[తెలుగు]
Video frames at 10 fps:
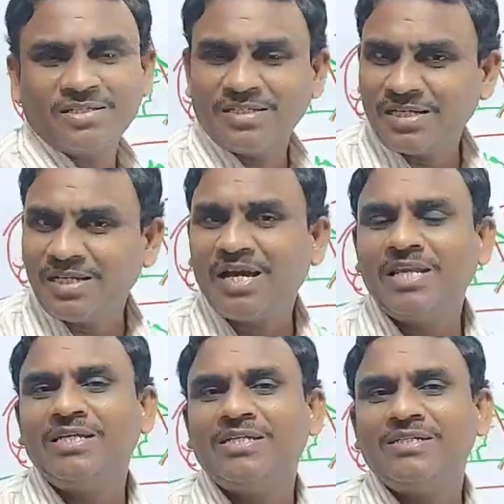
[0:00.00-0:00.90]
ఆన్సర్
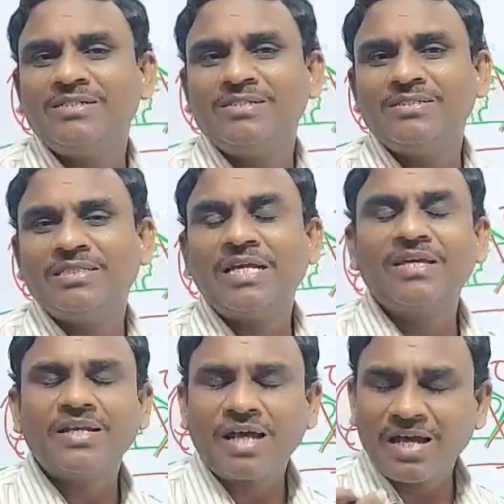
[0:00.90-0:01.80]
చేయాలి
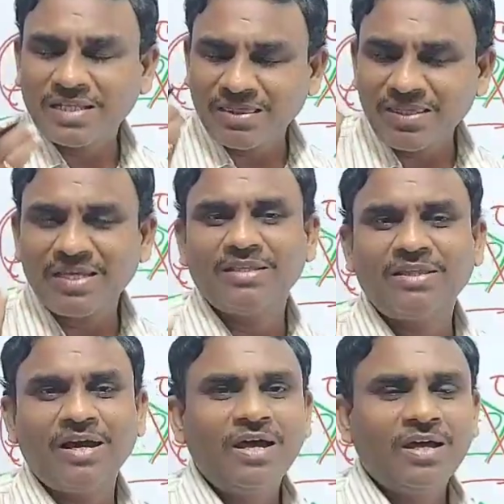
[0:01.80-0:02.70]
ఎందుకంటే అది అంతే
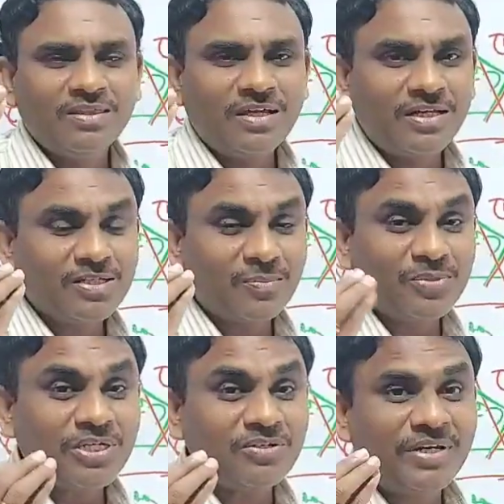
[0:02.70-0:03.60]
కదా దాని
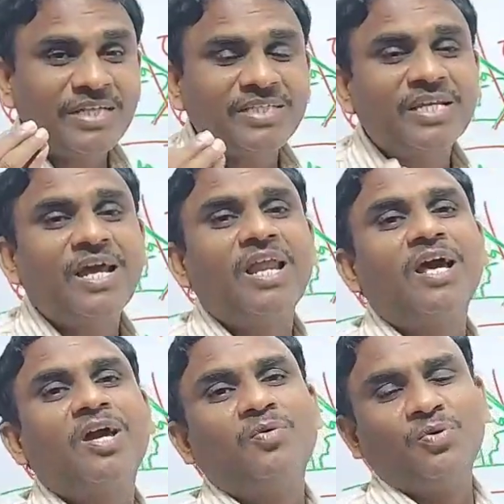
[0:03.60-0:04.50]
సబ్జెక్టు నేచర్
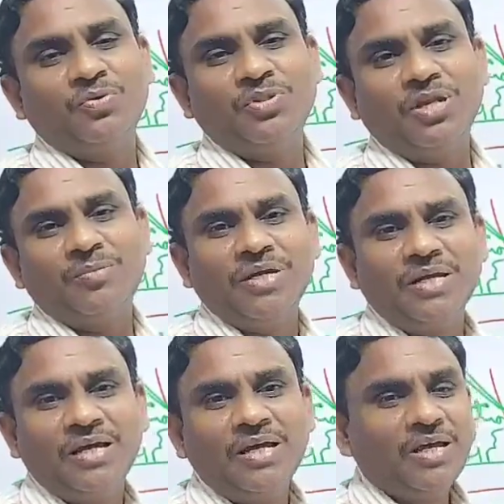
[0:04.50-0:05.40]
అలాగా ఉంటుంది
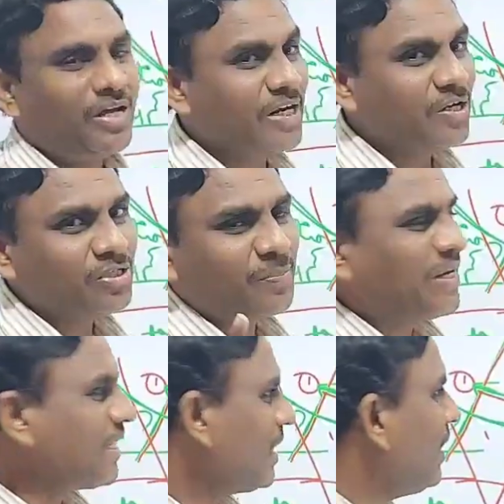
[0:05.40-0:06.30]
రెండు
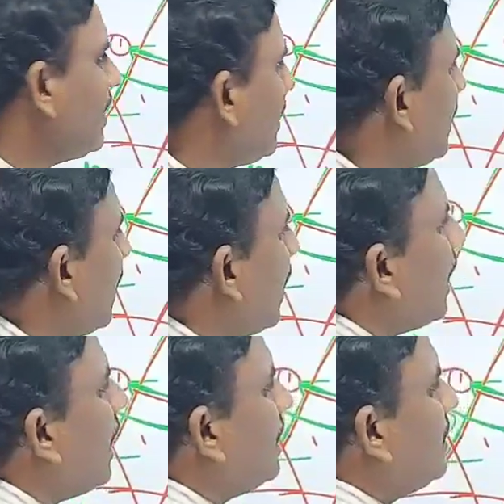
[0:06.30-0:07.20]
చెప్పాను ఇక్కడ ఏంటి
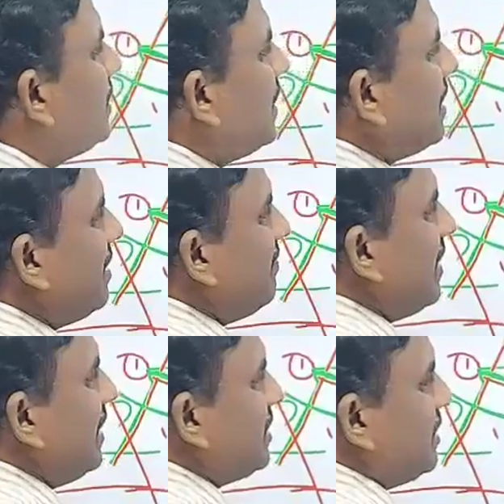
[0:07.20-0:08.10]

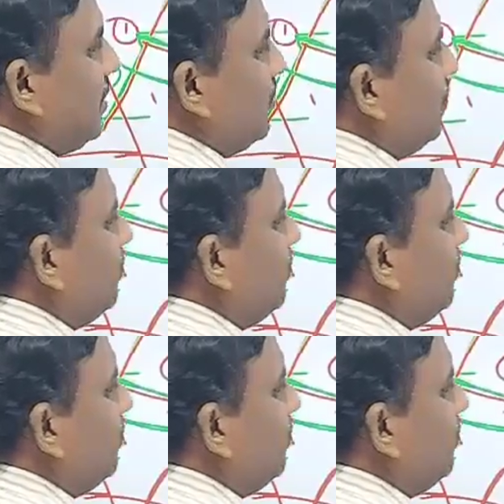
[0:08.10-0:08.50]
అంతరవలసలు